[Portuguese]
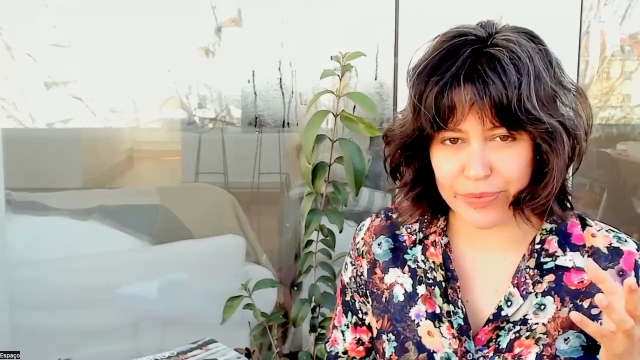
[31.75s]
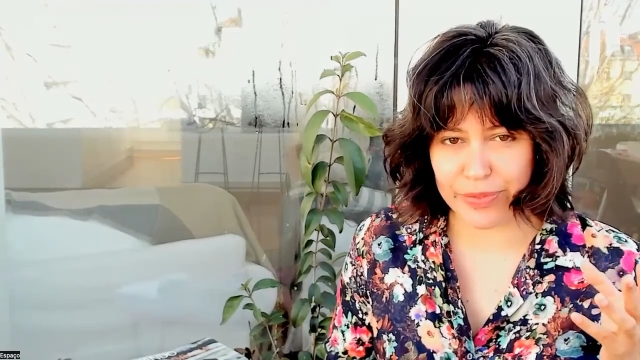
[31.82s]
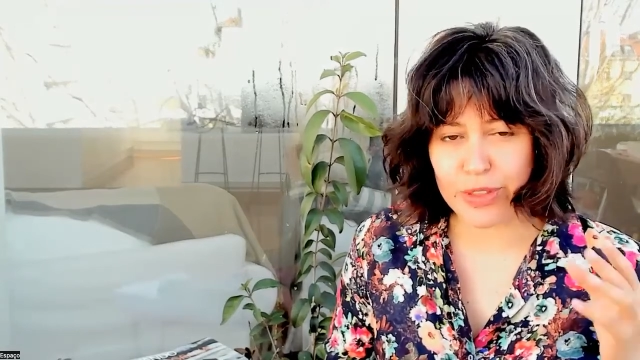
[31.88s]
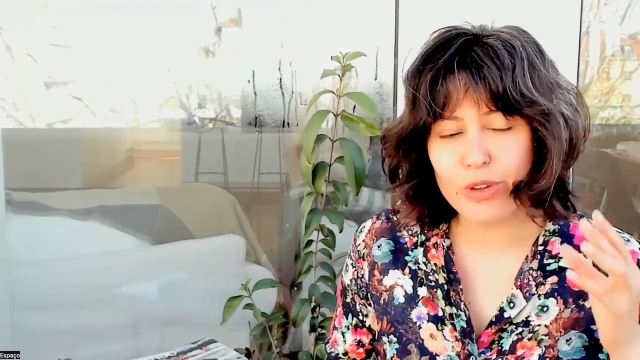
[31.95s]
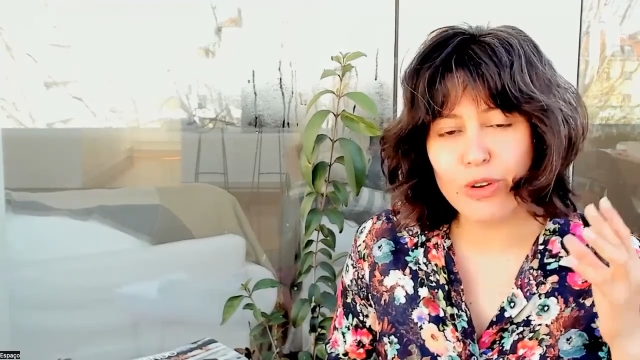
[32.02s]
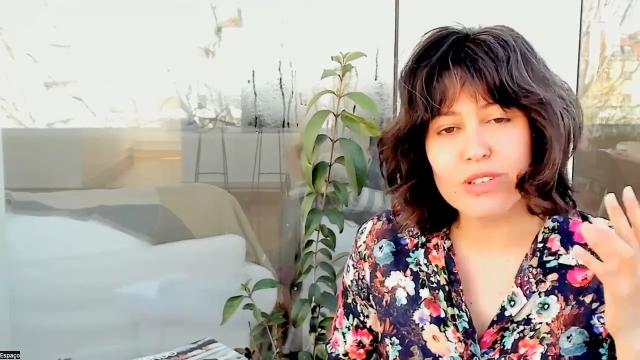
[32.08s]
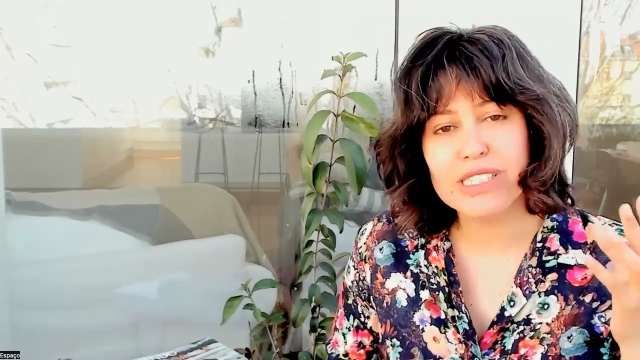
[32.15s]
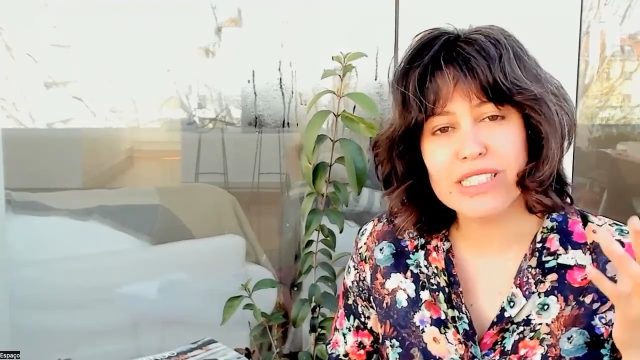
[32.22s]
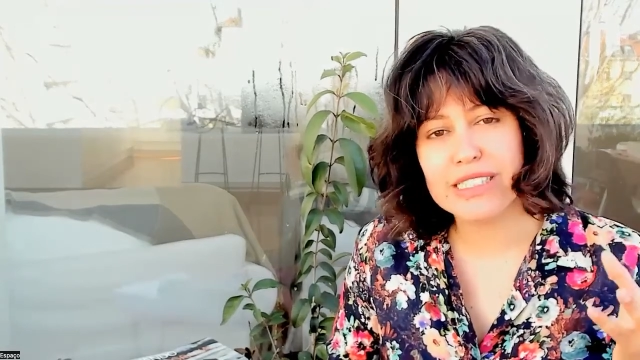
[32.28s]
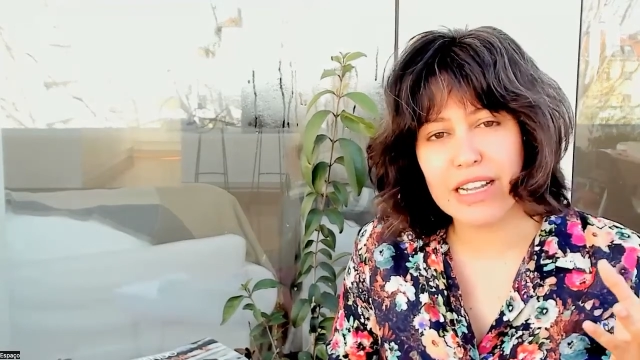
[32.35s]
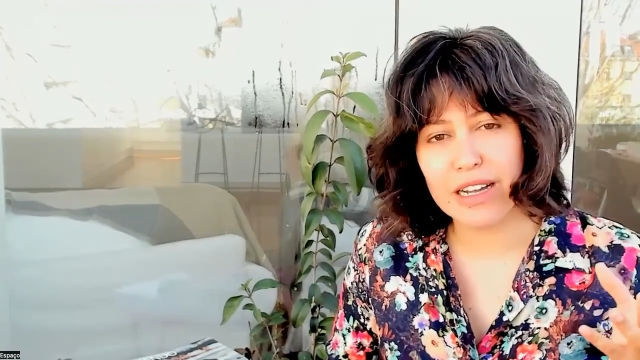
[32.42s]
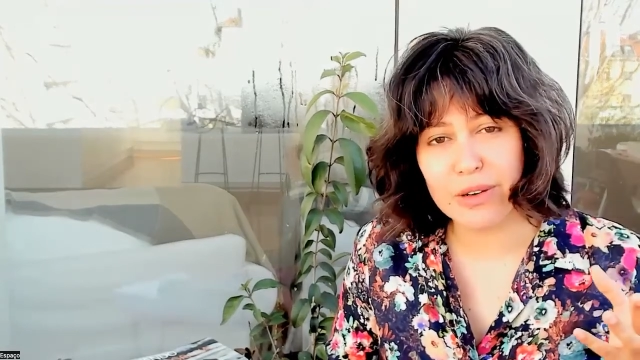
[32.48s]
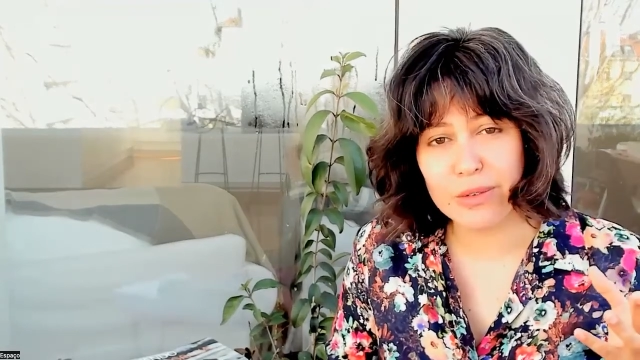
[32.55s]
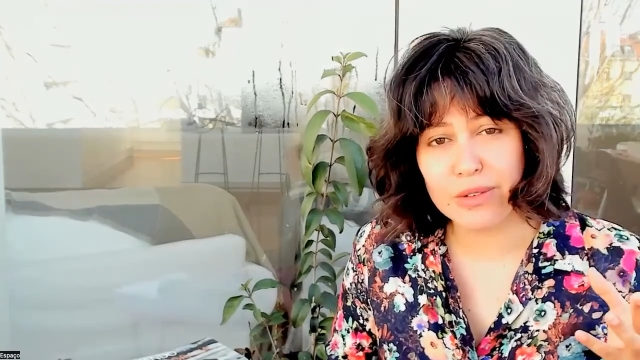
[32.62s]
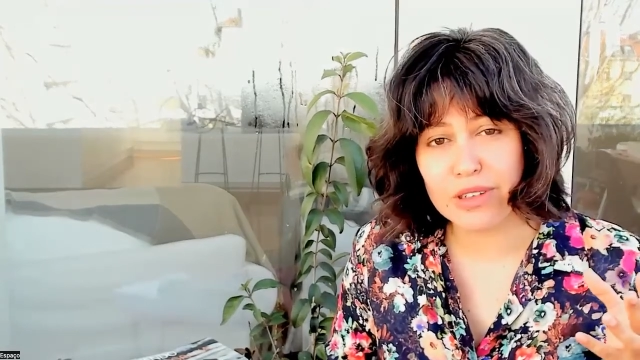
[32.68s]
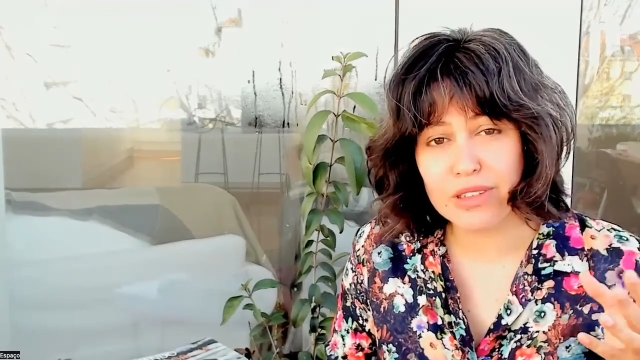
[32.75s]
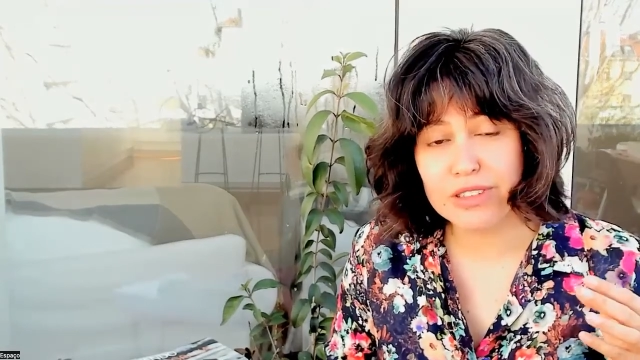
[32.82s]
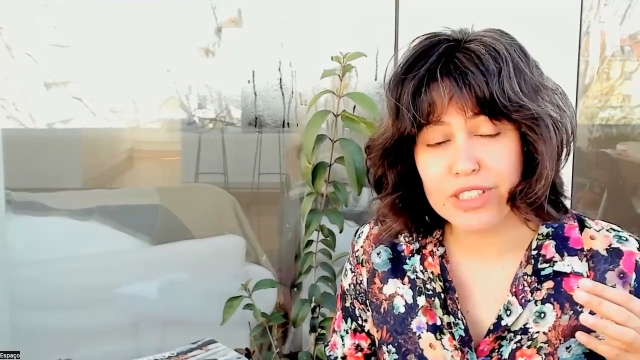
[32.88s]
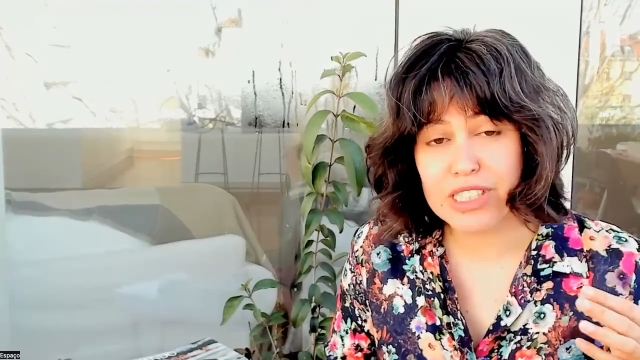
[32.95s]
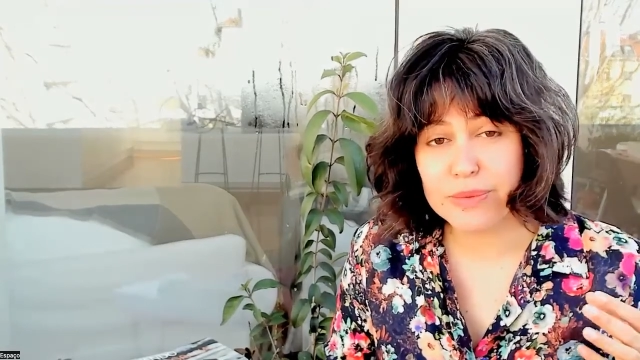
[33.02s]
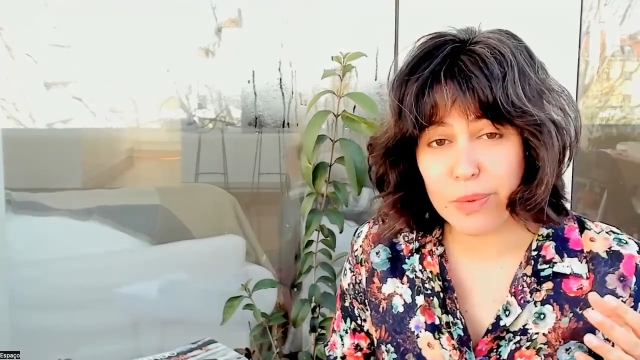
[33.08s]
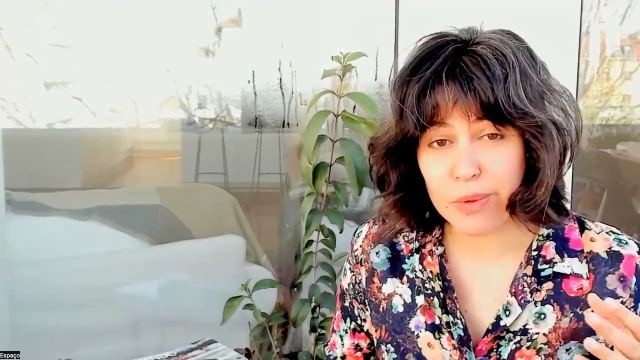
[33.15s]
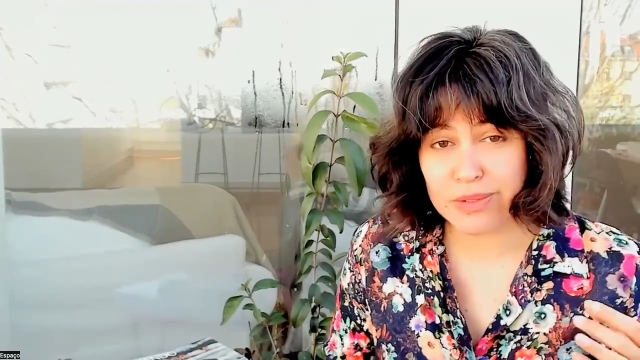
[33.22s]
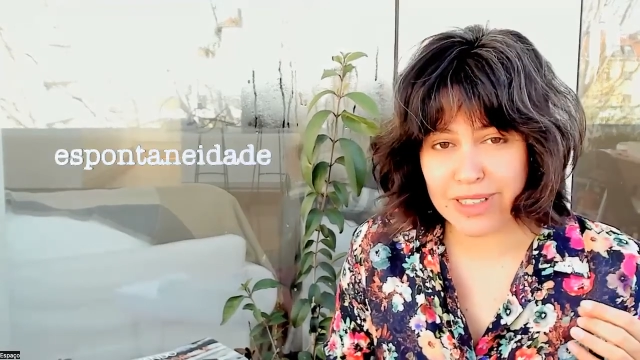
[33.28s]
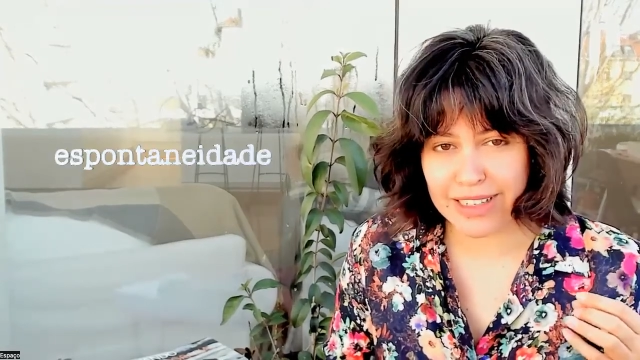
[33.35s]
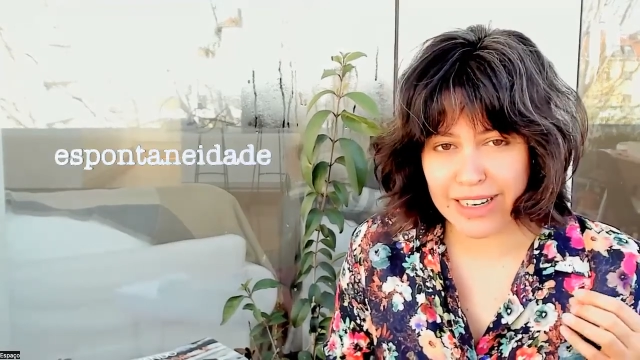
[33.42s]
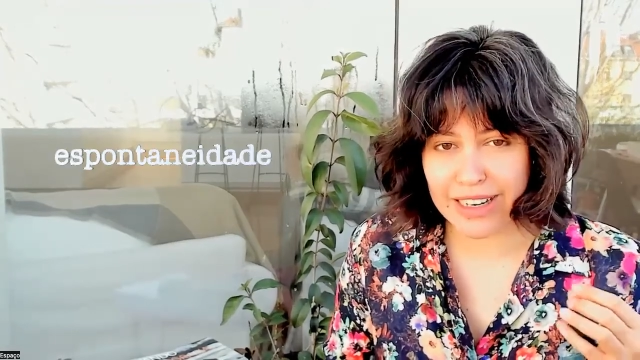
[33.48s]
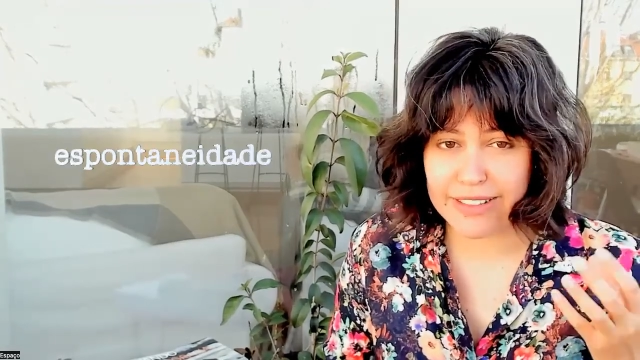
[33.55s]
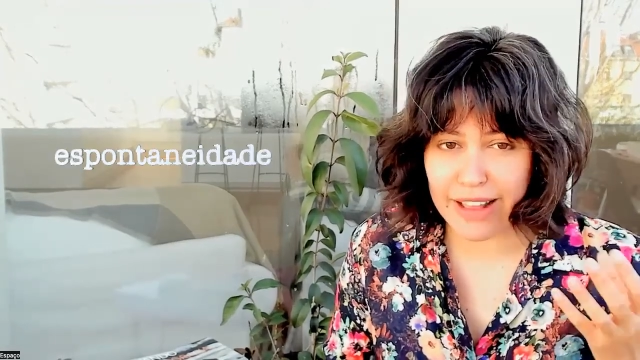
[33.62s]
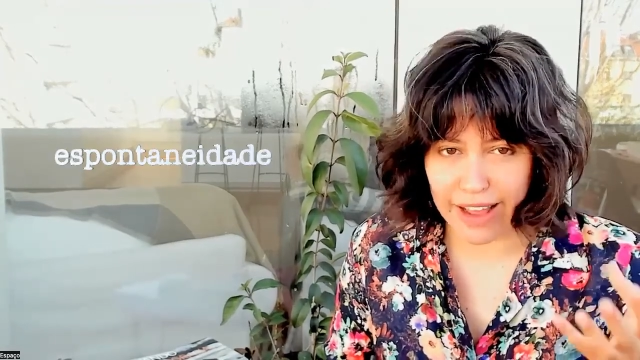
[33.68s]
noção de
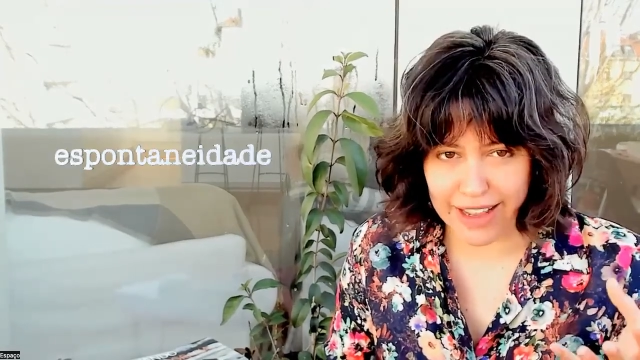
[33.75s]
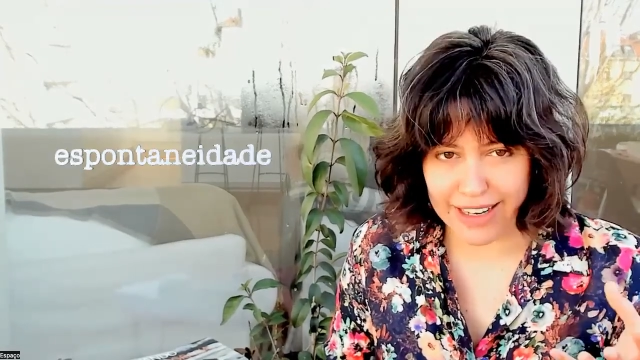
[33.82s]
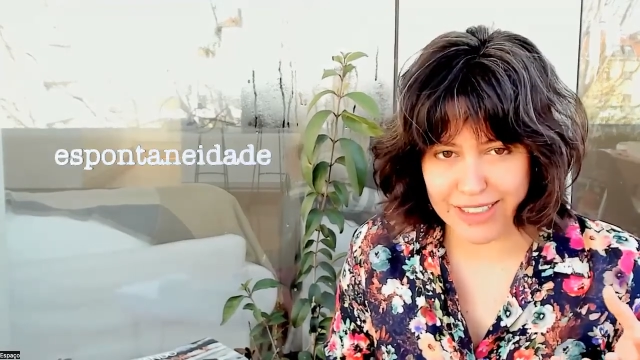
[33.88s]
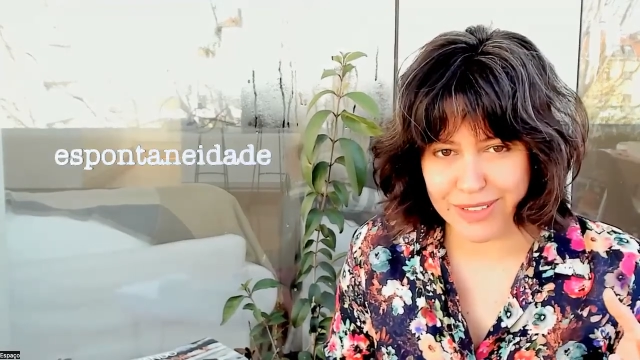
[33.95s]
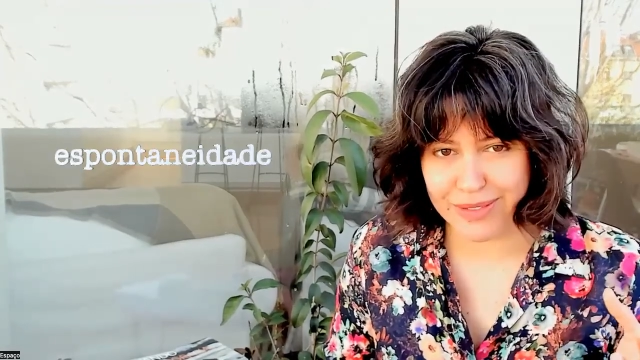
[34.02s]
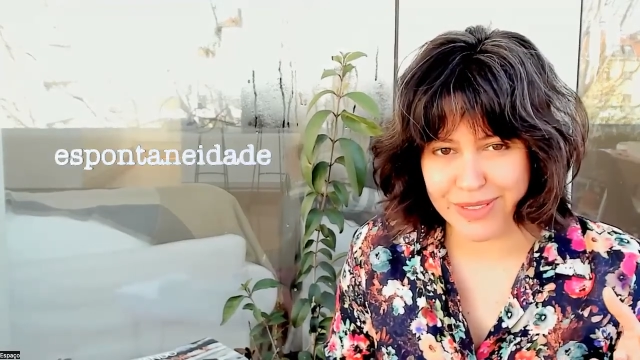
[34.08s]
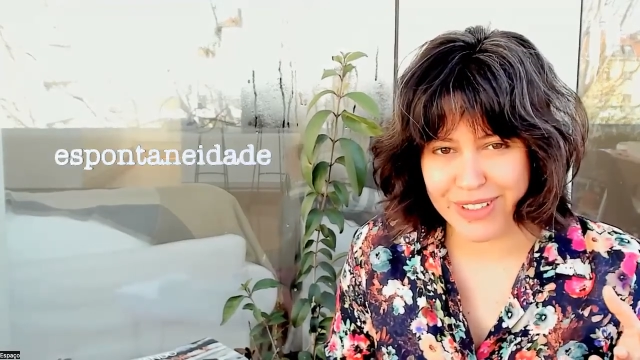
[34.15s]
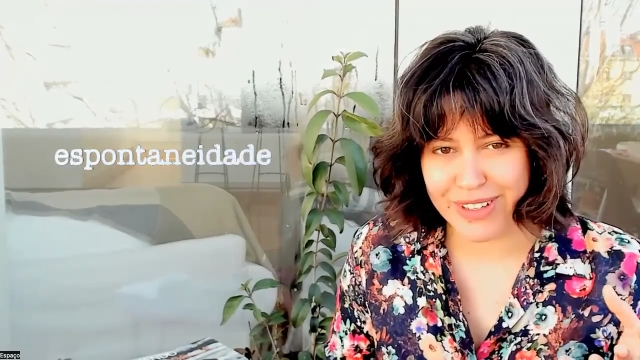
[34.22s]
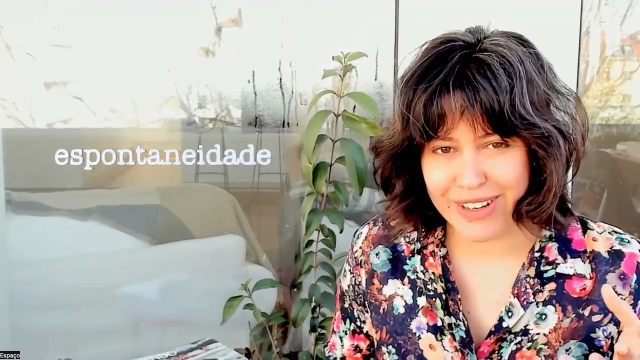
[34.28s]
espontaneidade.